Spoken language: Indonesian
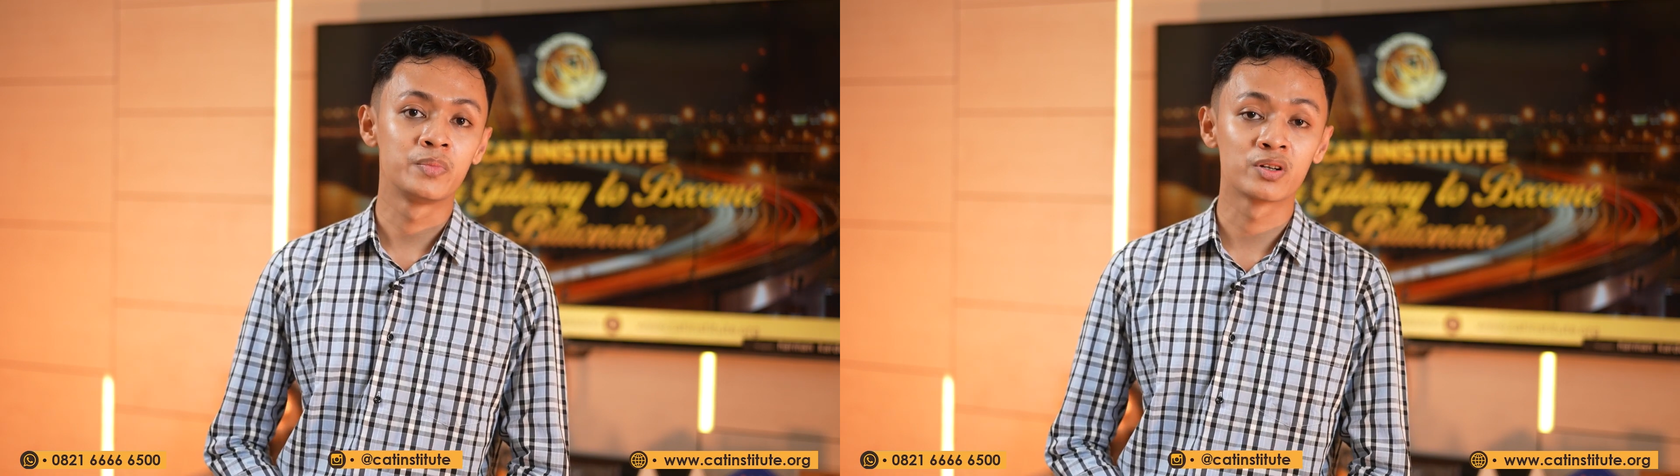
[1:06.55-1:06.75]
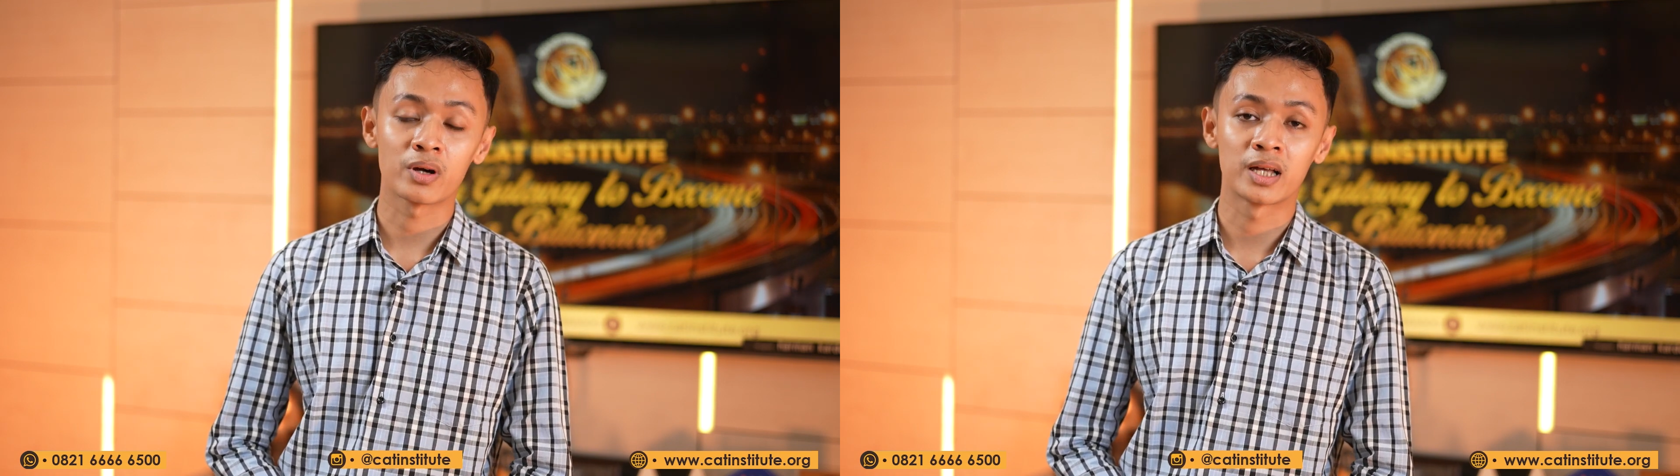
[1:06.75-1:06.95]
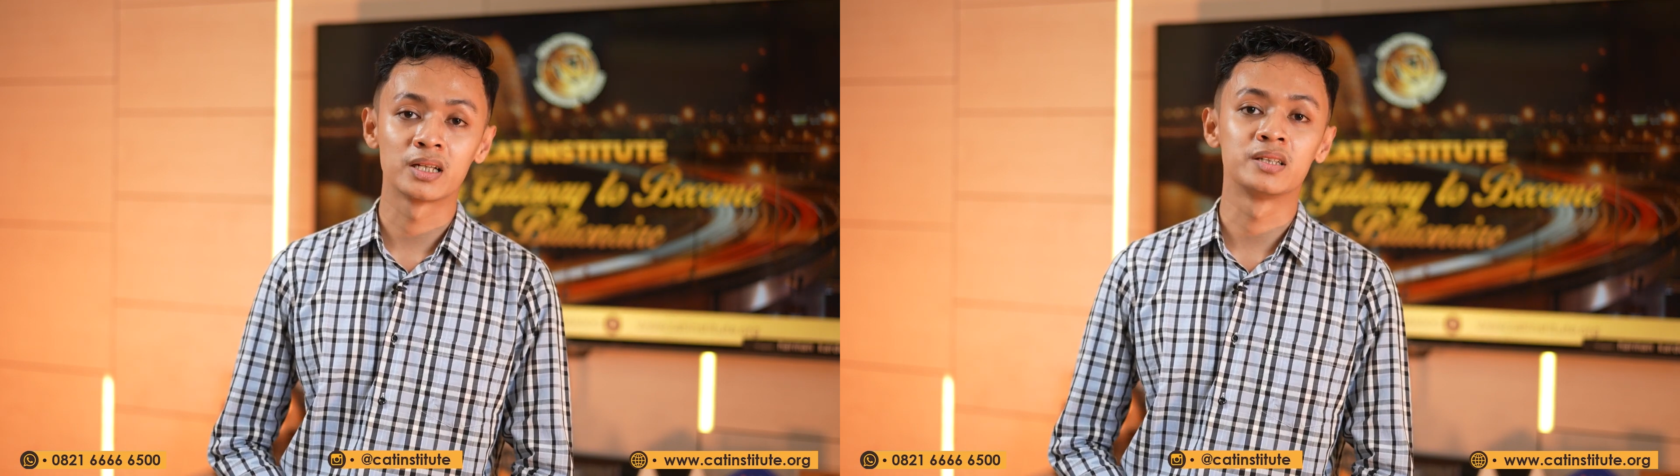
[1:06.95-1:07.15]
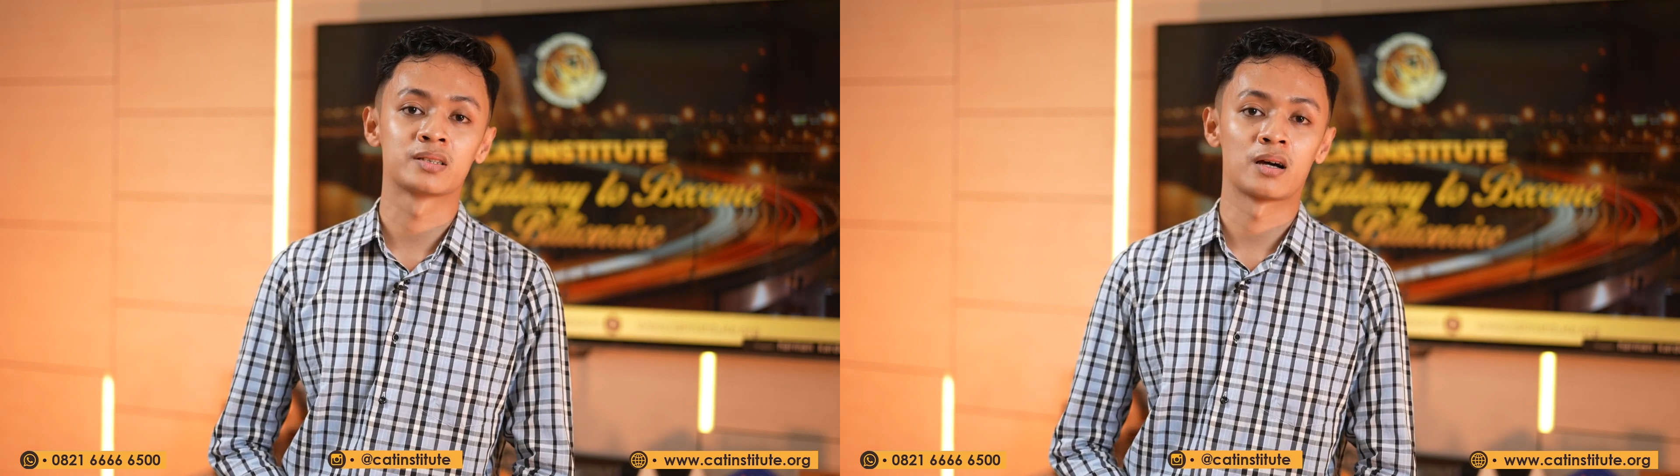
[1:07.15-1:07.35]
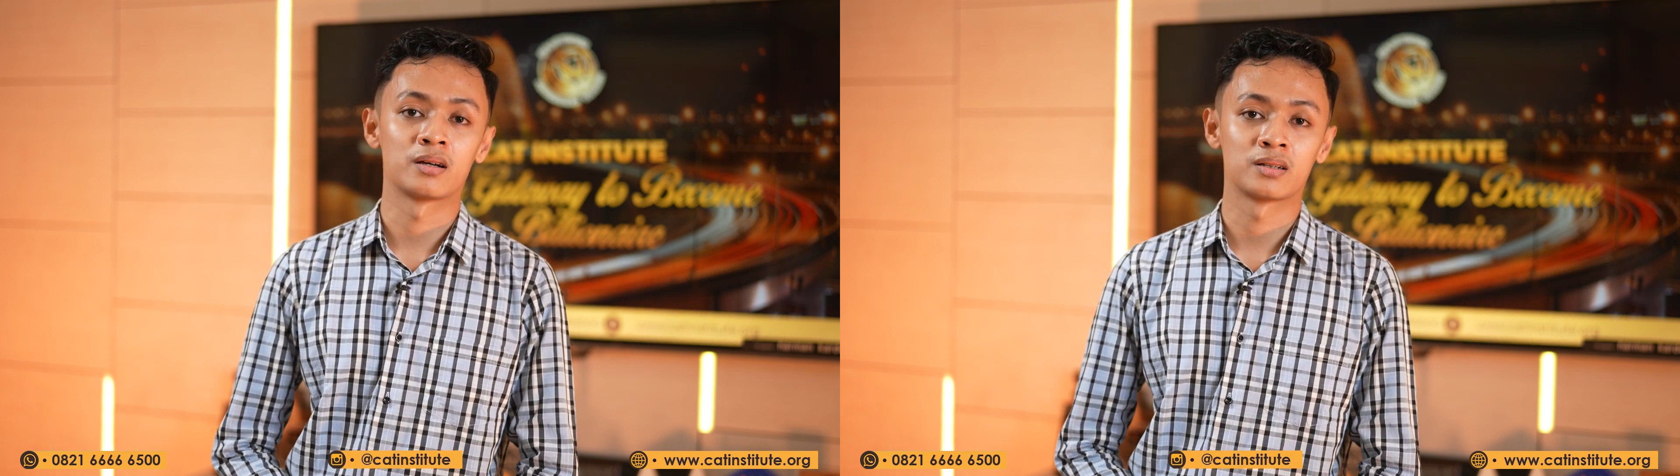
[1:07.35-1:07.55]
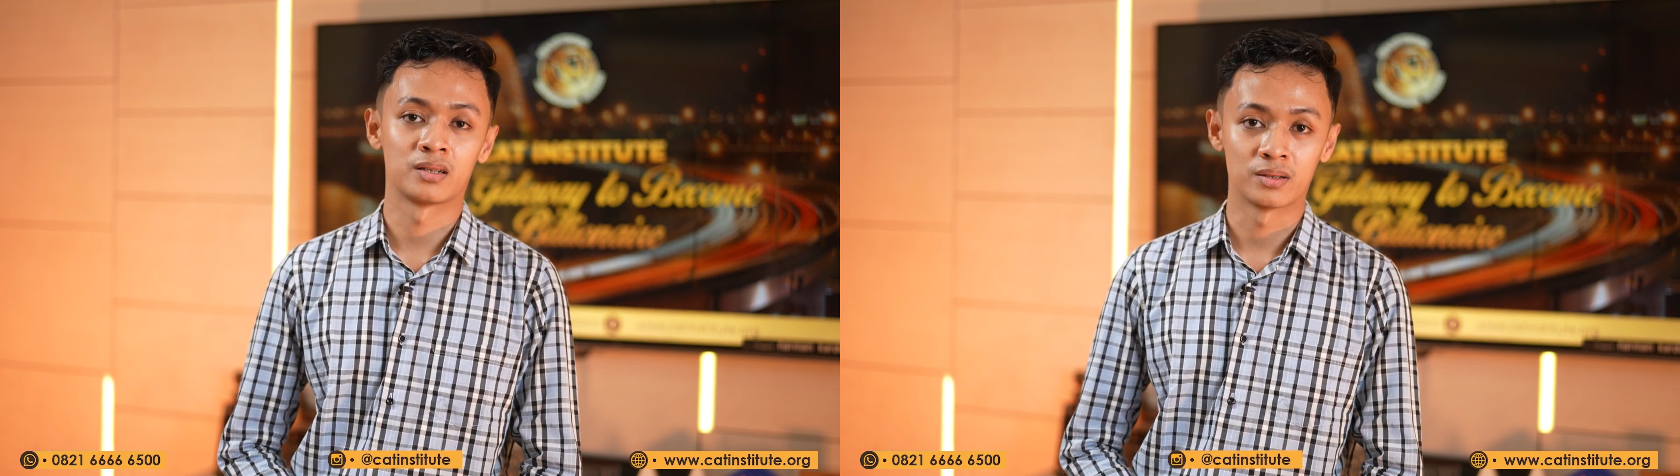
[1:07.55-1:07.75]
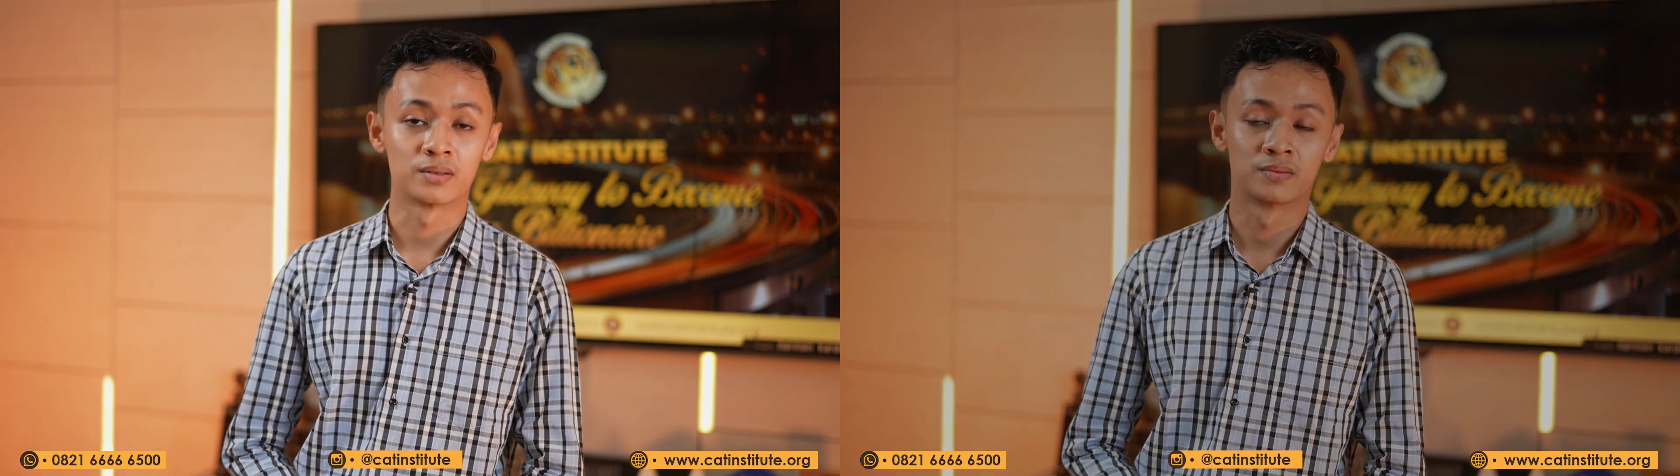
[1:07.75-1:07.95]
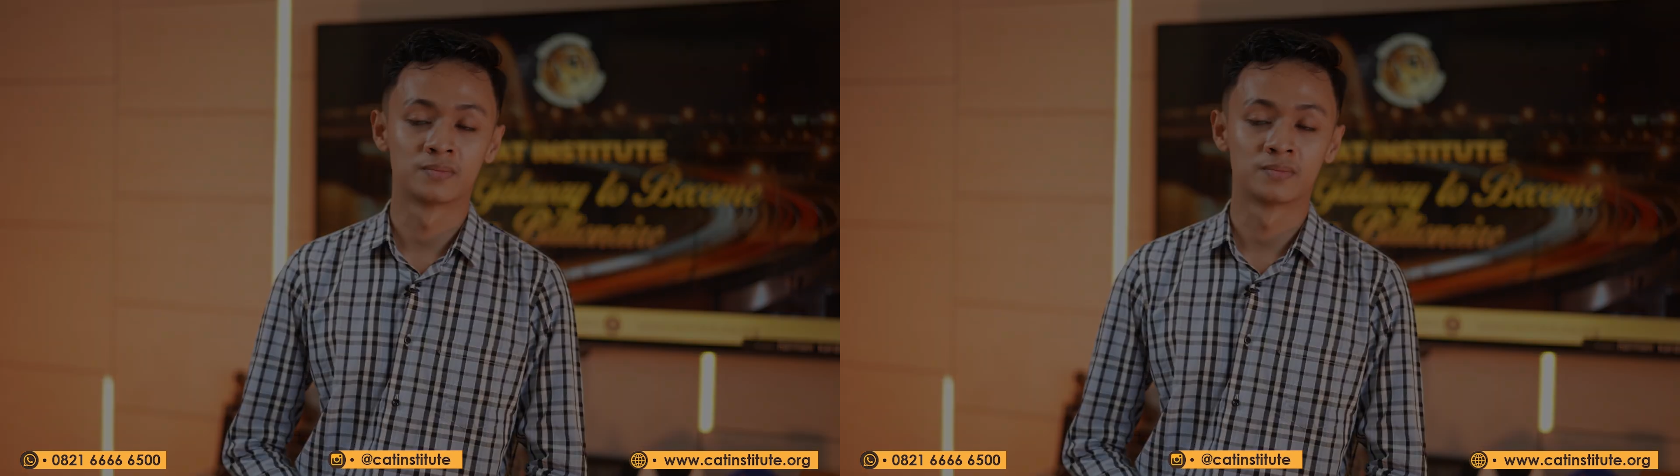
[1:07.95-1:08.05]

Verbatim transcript: pure analisa gitu.